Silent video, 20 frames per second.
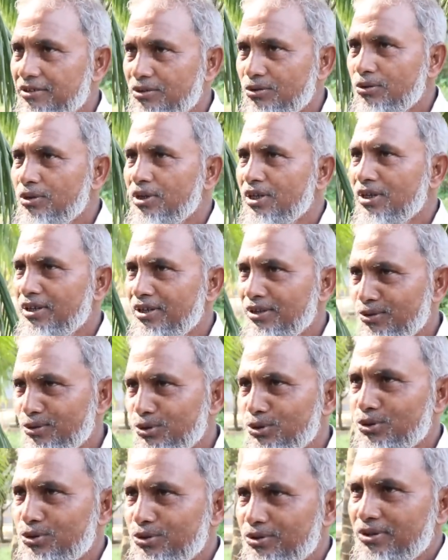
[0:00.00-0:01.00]
শরীরের
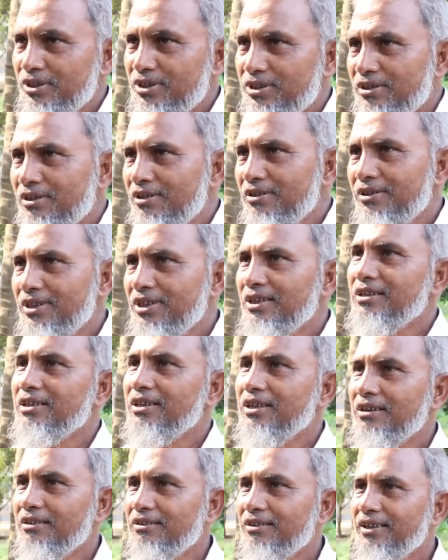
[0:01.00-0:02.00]
অসুস্থতা ছিল
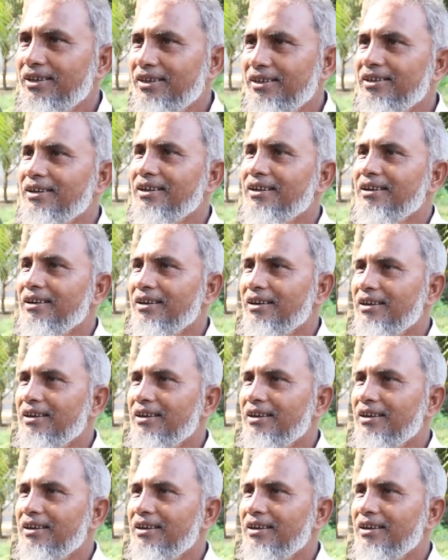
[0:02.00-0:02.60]
আচ্ছা আচ্ছা